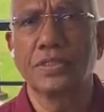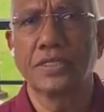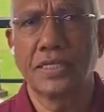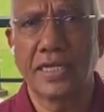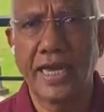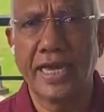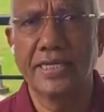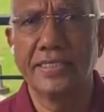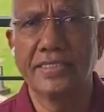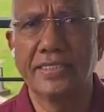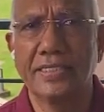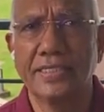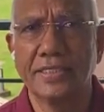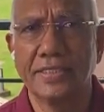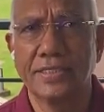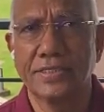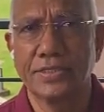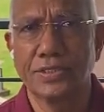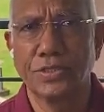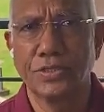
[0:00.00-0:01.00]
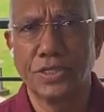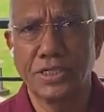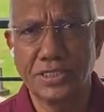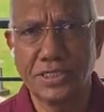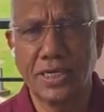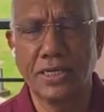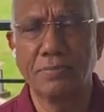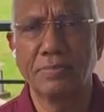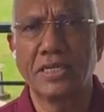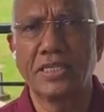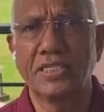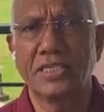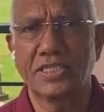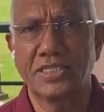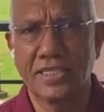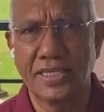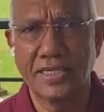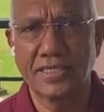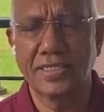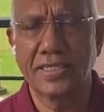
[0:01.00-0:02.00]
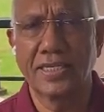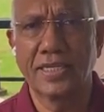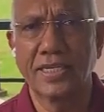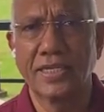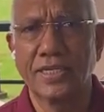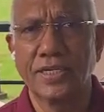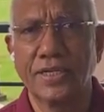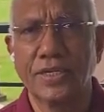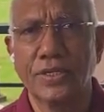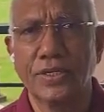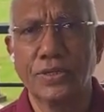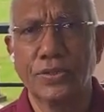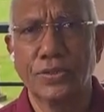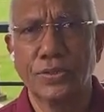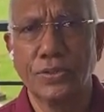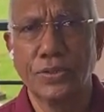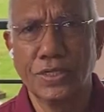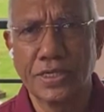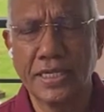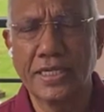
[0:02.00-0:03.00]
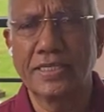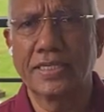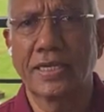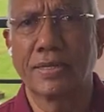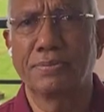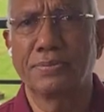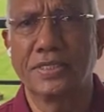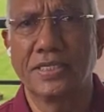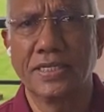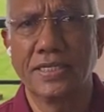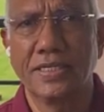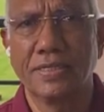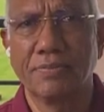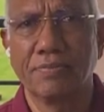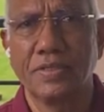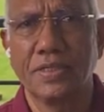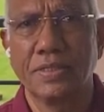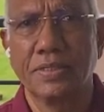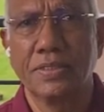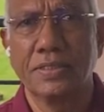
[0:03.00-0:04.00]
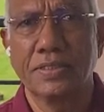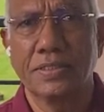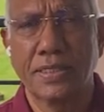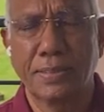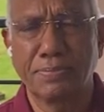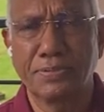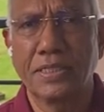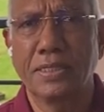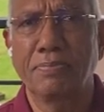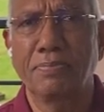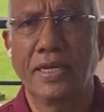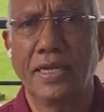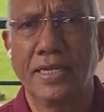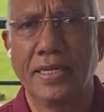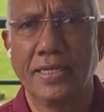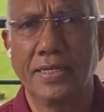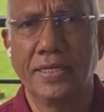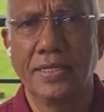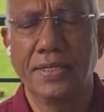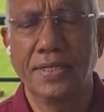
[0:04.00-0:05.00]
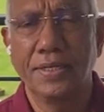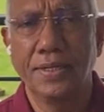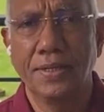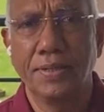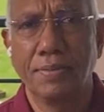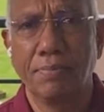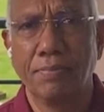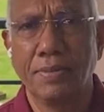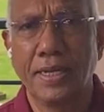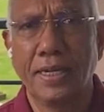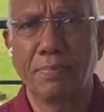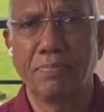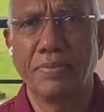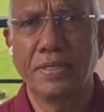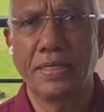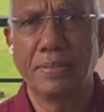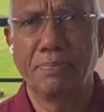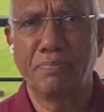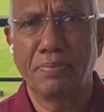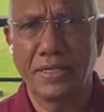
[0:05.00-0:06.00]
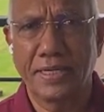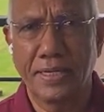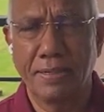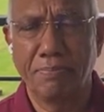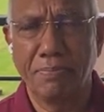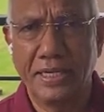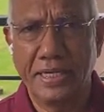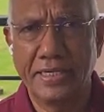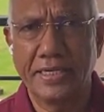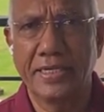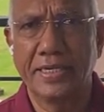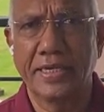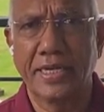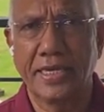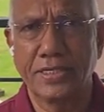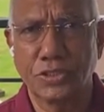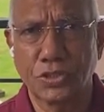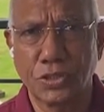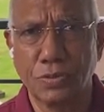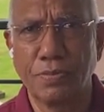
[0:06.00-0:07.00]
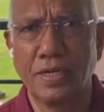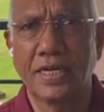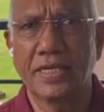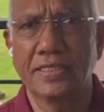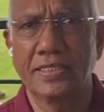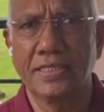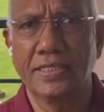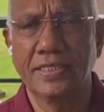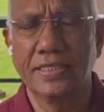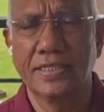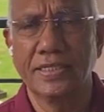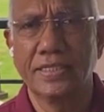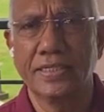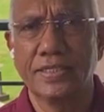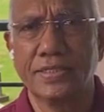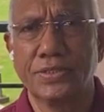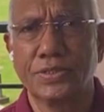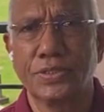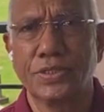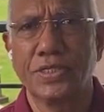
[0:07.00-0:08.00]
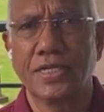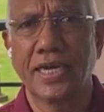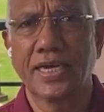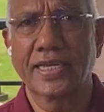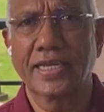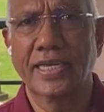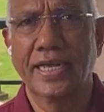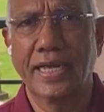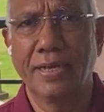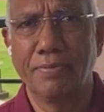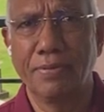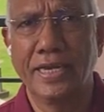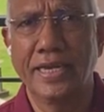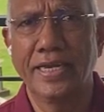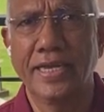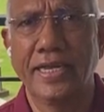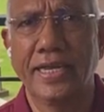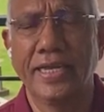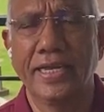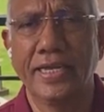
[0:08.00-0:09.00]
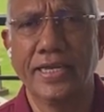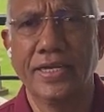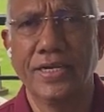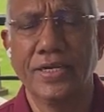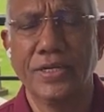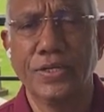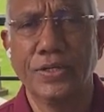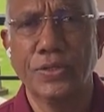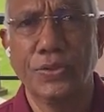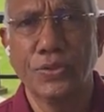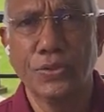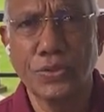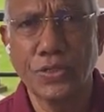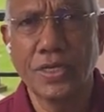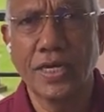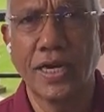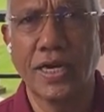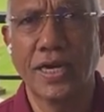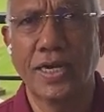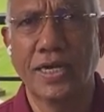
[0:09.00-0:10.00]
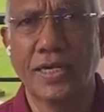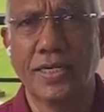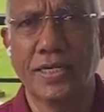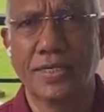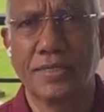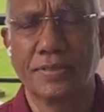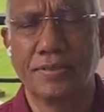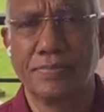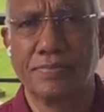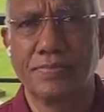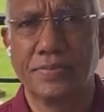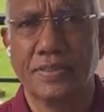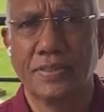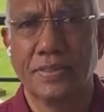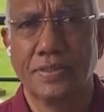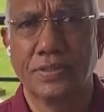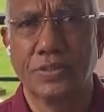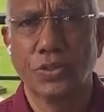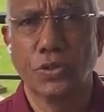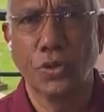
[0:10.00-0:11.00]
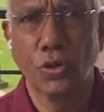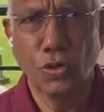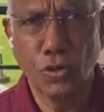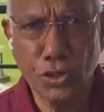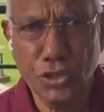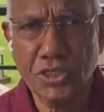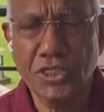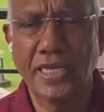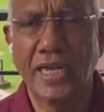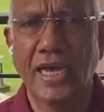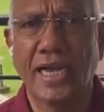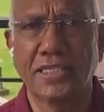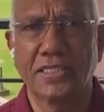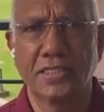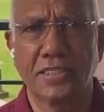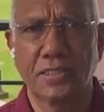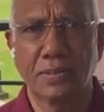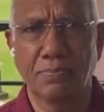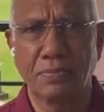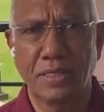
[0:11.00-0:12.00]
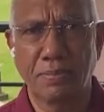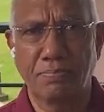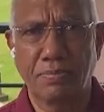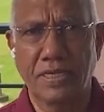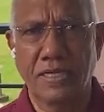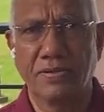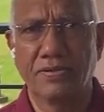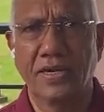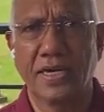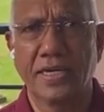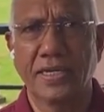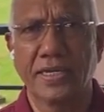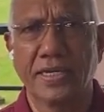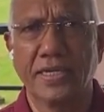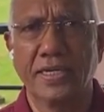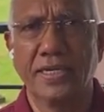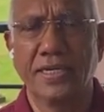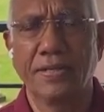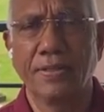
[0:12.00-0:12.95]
राय जी जो रीजनल मैनेजर सेल्स हैं उनकी तरफ से सबसे पहले मैं अपने प्रे बेटे राजकुमार जी जो यहाँ के एमएलए हैं उनका जो होस्ट हैं आज इस परिवार के